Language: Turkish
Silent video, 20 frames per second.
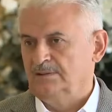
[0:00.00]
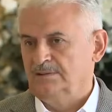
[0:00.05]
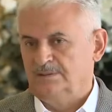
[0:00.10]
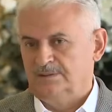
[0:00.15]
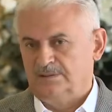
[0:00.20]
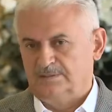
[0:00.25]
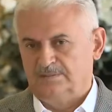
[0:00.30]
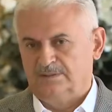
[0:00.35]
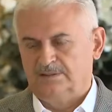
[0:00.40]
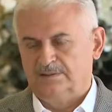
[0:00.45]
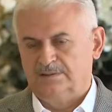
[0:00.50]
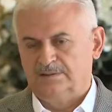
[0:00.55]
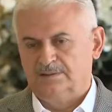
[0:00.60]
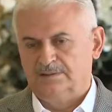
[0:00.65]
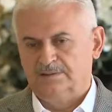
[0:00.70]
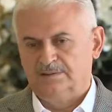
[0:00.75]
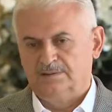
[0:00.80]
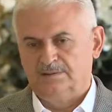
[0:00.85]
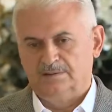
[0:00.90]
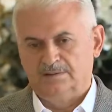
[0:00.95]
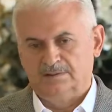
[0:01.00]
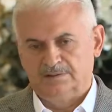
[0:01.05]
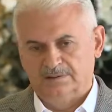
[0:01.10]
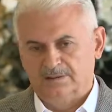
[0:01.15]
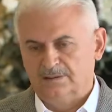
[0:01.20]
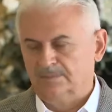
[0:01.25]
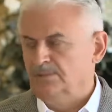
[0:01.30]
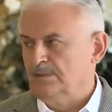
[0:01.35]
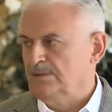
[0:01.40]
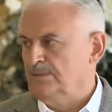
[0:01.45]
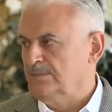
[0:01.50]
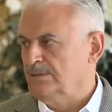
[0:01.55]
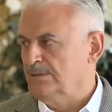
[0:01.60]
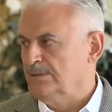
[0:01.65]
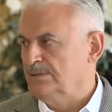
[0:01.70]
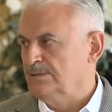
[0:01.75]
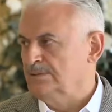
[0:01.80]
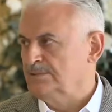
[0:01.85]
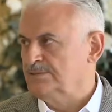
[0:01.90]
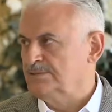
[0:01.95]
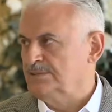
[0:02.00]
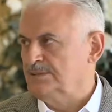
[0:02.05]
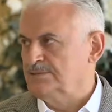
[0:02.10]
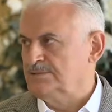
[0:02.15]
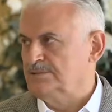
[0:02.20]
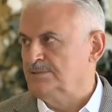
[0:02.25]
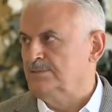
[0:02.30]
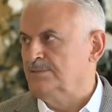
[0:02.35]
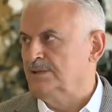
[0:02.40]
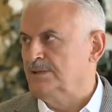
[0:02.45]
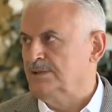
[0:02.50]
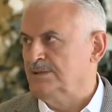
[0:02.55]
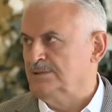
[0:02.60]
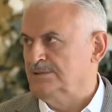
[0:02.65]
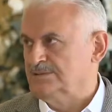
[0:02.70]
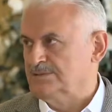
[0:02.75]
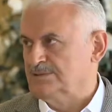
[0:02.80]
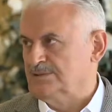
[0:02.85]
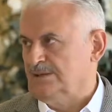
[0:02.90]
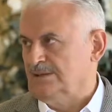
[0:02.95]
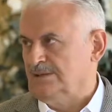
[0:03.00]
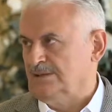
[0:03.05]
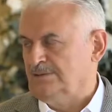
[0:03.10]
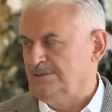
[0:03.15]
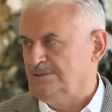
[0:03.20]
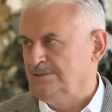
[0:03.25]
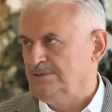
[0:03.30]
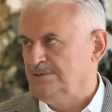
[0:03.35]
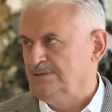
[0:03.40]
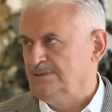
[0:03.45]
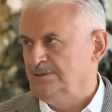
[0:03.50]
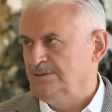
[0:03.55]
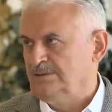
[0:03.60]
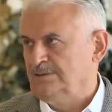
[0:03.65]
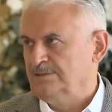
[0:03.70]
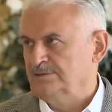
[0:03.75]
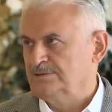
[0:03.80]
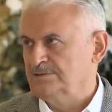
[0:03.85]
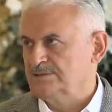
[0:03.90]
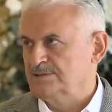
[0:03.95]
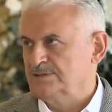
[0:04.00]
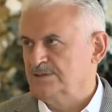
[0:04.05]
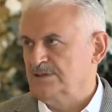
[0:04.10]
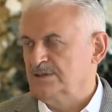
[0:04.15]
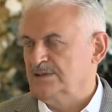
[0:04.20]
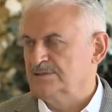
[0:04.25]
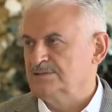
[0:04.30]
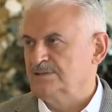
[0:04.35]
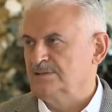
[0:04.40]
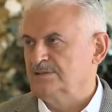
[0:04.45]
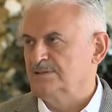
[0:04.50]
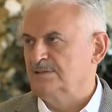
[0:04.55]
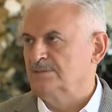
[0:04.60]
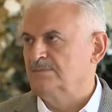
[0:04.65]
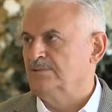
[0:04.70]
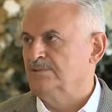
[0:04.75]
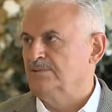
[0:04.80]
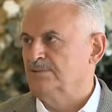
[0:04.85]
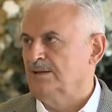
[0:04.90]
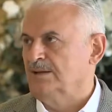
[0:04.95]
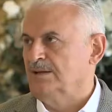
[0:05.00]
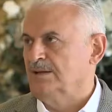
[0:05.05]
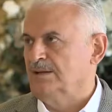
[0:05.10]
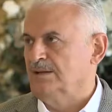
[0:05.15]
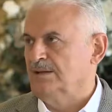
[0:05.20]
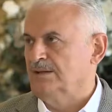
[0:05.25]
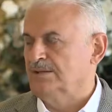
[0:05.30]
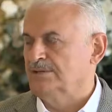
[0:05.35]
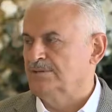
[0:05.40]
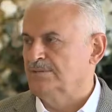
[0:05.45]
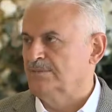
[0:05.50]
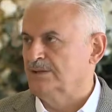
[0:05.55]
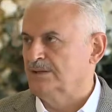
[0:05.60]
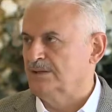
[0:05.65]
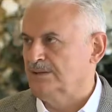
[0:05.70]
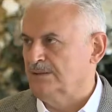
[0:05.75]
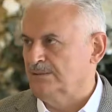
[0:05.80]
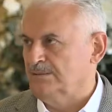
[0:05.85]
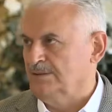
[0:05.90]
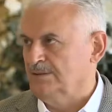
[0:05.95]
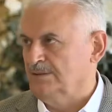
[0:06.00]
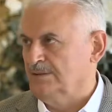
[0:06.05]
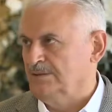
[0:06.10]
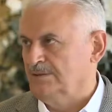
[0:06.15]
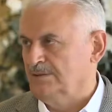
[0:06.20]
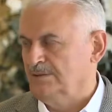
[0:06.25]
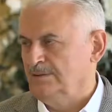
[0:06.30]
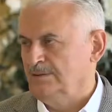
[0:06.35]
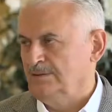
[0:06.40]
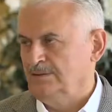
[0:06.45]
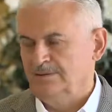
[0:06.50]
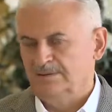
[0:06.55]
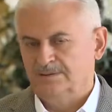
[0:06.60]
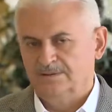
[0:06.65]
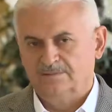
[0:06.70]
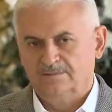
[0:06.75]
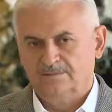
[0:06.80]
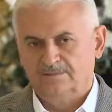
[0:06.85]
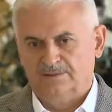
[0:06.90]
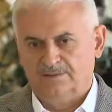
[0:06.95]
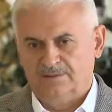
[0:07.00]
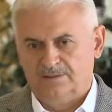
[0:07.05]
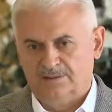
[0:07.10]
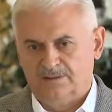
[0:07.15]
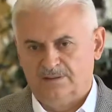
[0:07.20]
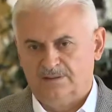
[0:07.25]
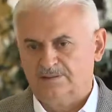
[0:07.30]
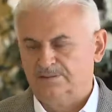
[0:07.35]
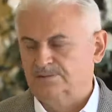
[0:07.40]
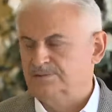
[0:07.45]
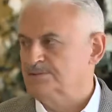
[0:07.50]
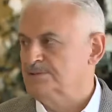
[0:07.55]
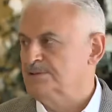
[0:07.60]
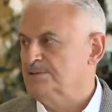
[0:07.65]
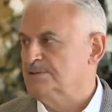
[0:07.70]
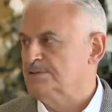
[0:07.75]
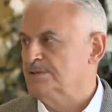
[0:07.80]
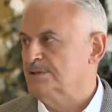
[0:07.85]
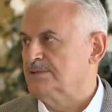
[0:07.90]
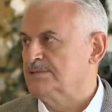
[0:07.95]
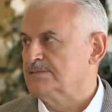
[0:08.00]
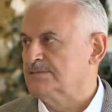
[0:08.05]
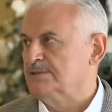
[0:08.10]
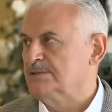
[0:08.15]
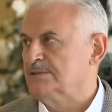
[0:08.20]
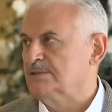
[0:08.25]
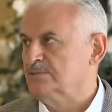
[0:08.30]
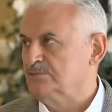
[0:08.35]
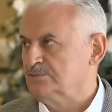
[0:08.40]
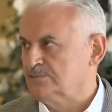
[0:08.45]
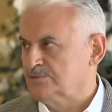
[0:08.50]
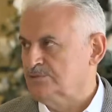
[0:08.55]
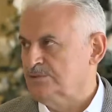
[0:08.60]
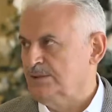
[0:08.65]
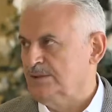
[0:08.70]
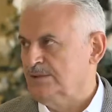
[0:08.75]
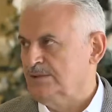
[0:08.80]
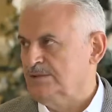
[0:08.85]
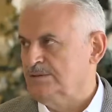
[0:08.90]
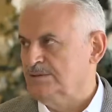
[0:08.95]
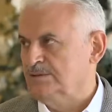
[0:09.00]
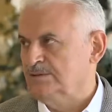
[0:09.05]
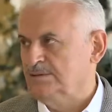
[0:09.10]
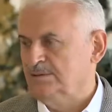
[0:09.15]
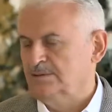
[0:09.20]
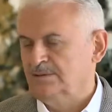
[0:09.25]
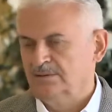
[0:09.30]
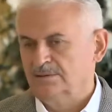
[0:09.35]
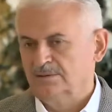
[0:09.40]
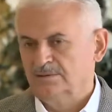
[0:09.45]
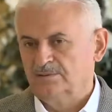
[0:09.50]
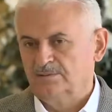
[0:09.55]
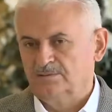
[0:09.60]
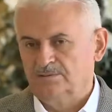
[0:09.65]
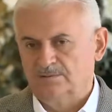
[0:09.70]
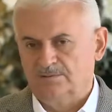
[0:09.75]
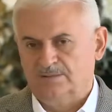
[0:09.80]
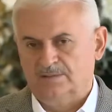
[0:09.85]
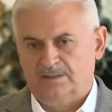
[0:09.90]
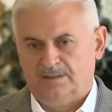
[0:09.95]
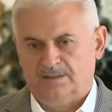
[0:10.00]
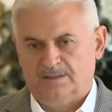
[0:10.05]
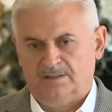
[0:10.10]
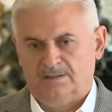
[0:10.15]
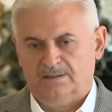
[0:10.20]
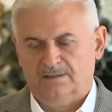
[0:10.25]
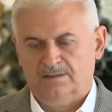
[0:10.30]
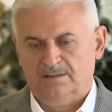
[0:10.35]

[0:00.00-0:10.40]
Ama adam gibi seçimleri izleyin. Siyasete müdahale etmek gibi bir yanlışın içerisine düşmeyin. Türkiye